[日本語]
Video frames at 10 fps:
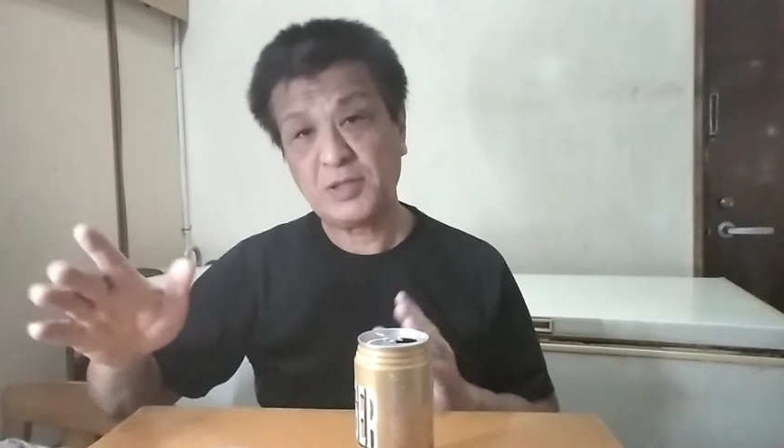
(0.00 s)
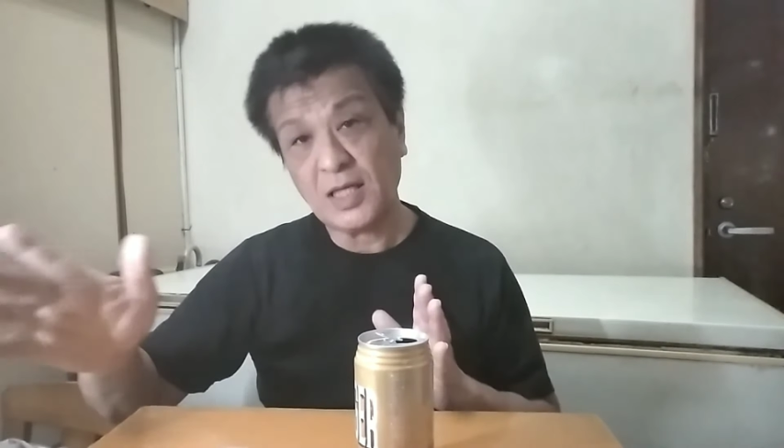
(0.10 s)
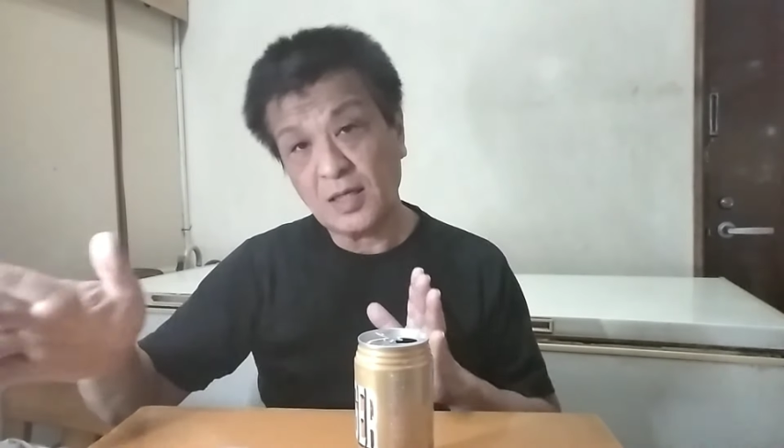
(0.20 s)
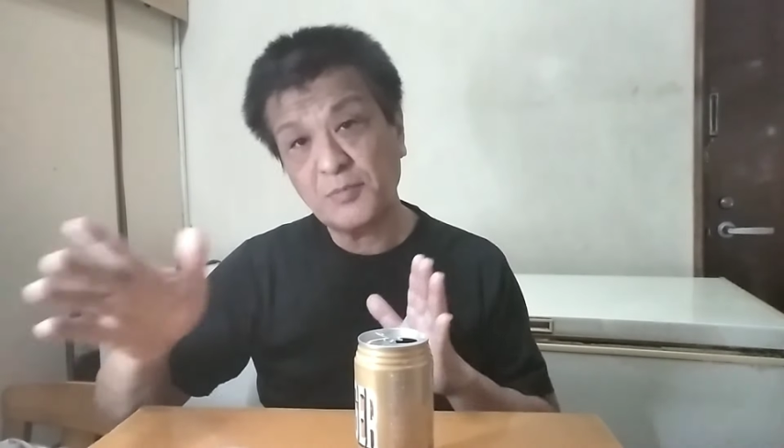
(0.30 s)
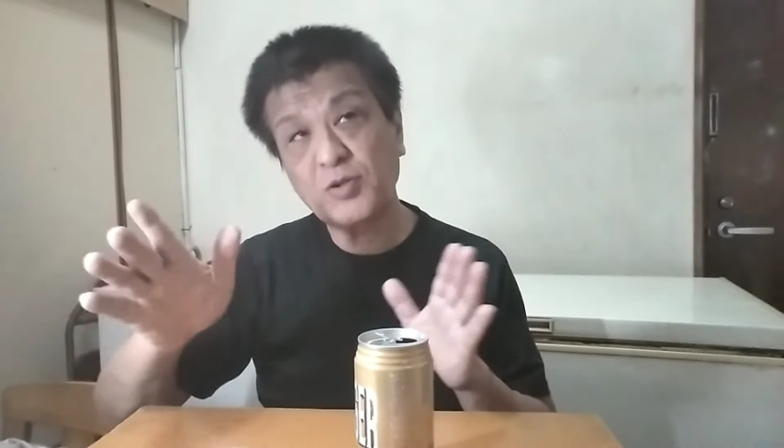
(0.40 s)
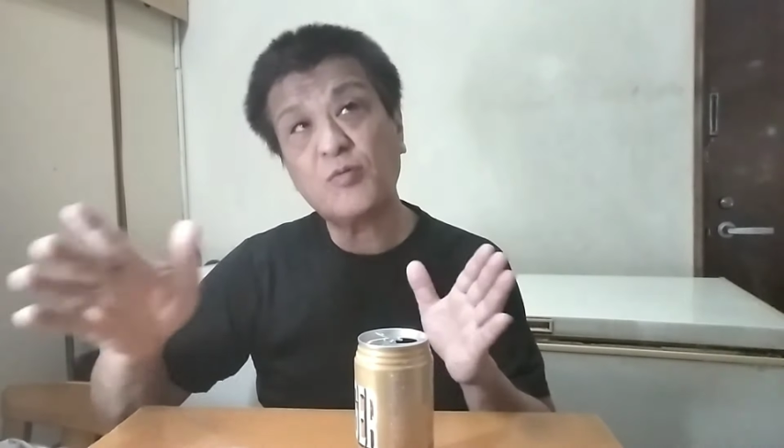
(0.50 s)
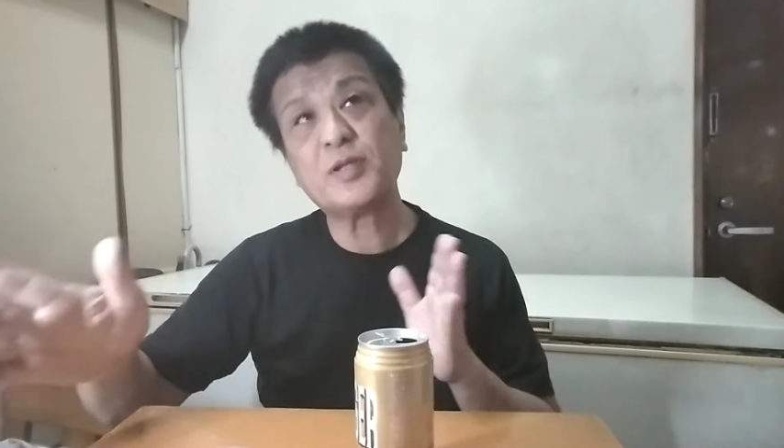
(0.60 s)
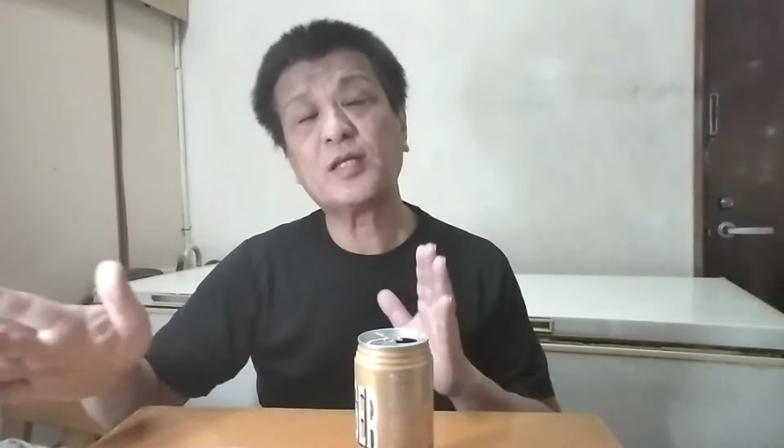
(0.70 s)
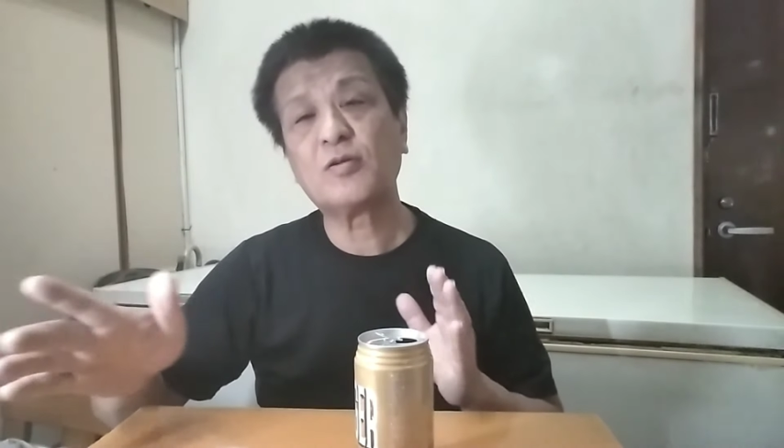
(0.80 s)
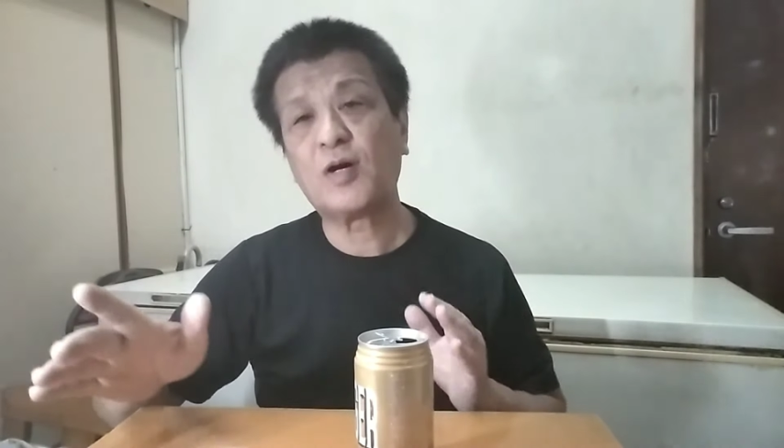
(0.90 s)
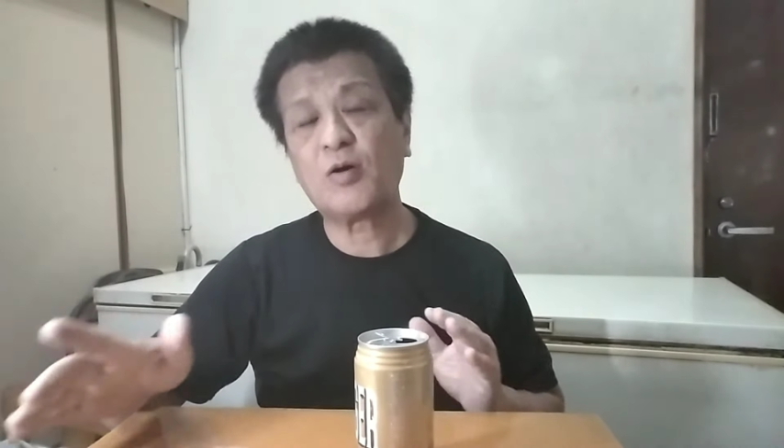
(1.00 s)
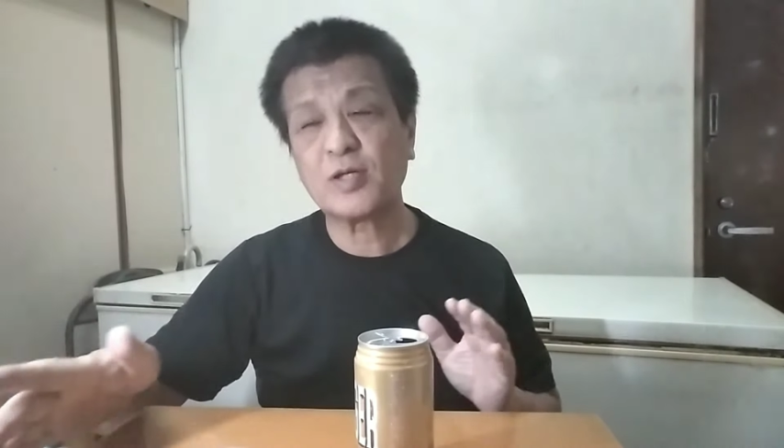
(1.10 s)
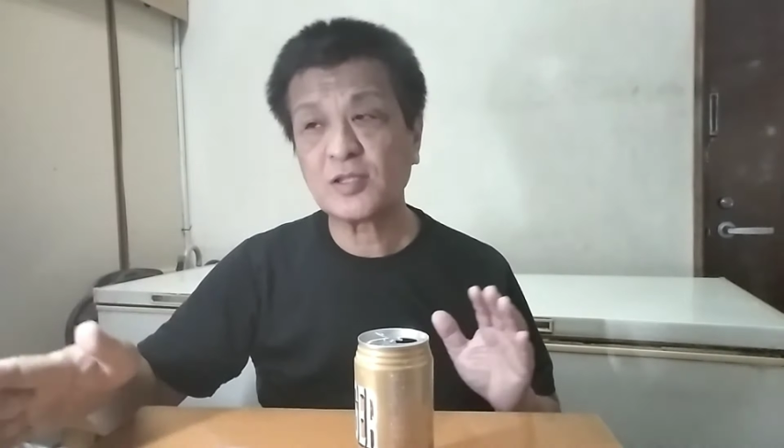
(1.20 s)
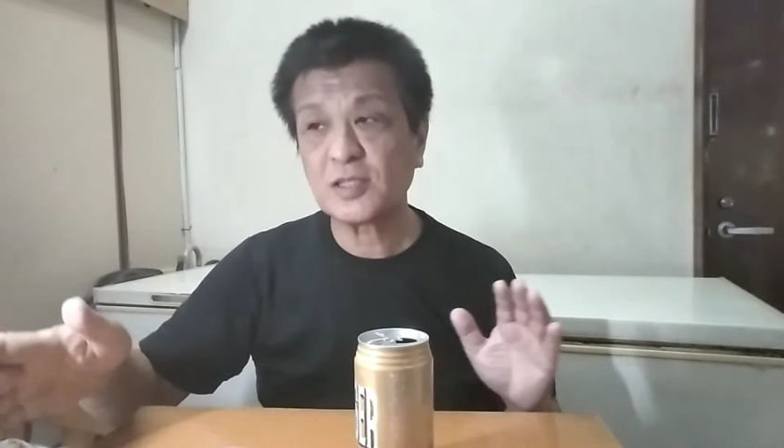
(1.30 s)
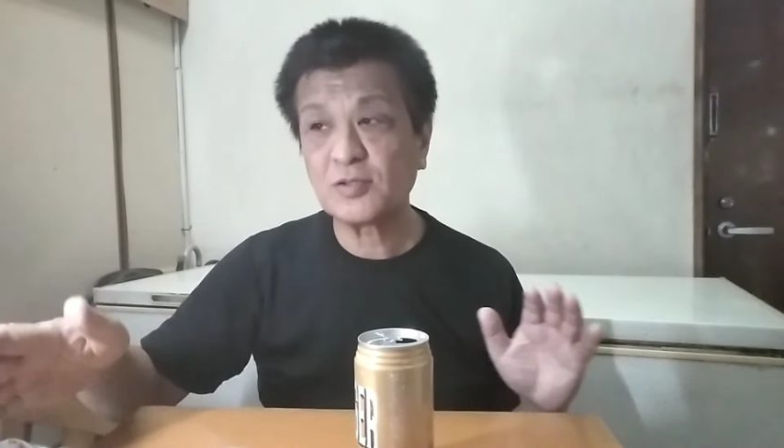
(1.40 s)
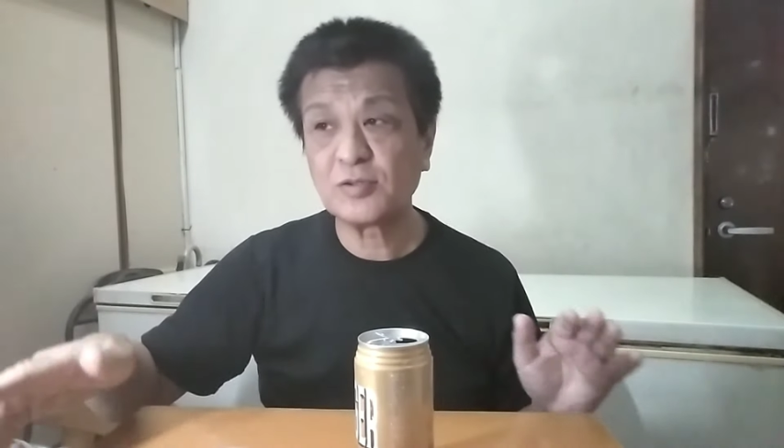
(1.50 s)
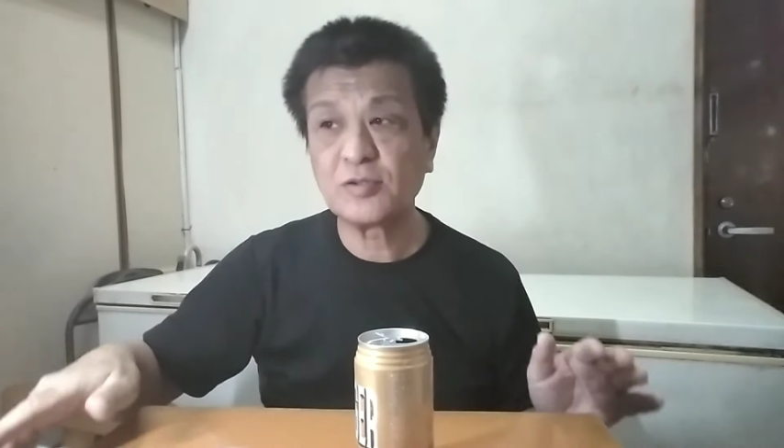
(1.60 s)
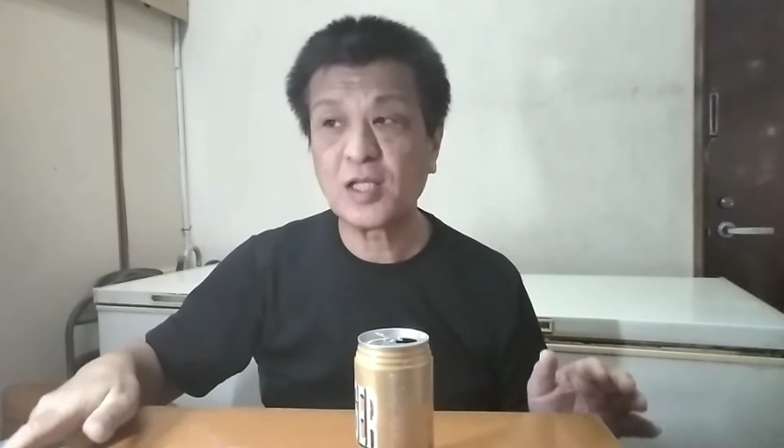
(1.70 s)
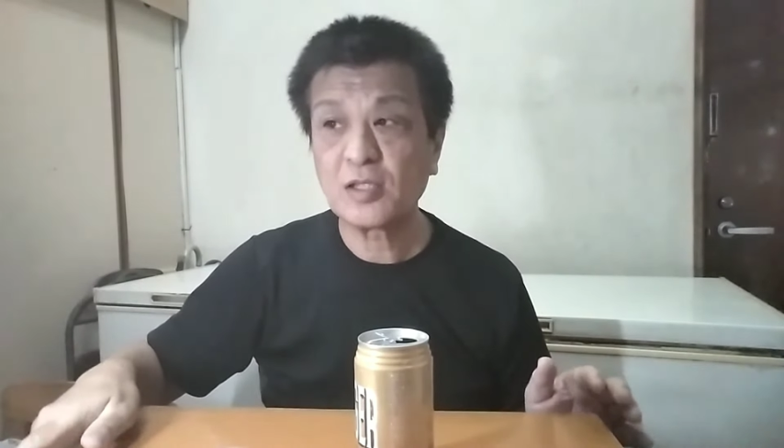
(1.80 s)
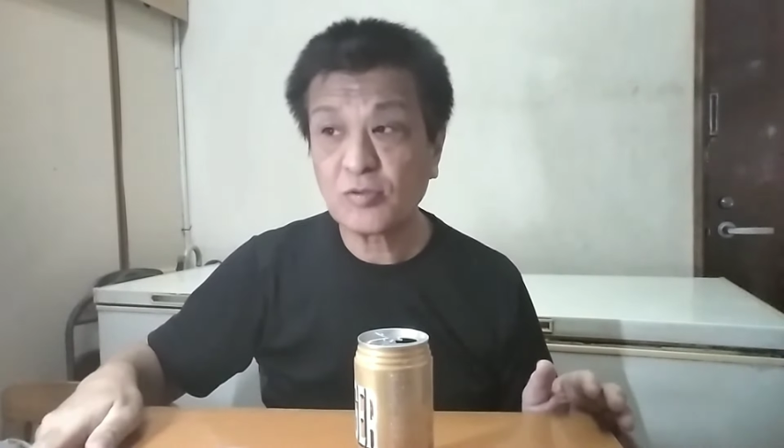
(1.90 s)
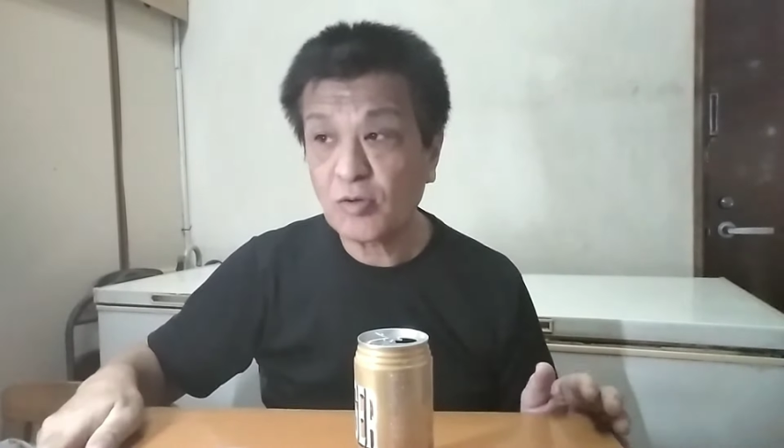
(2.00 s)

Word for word: みな、向こう見てるのはお客さん来るんで、